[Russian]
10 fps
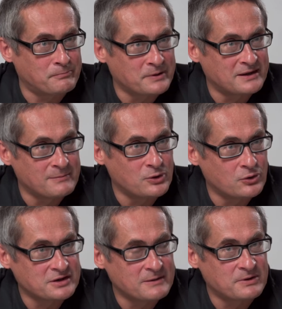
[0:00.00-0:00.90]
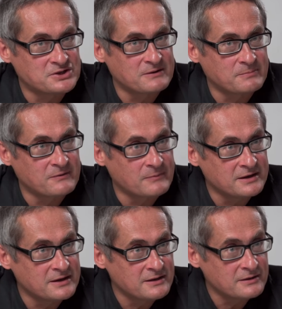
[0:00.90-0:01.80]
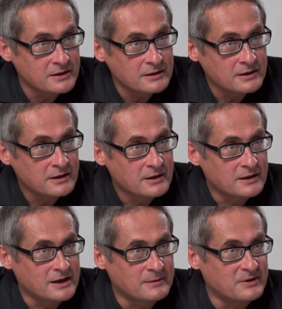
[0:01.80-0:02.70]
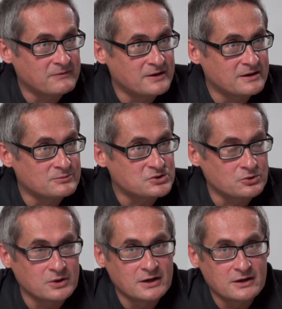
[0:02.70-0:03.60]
пандемию атипичной пневмонии, да, и мы видим, что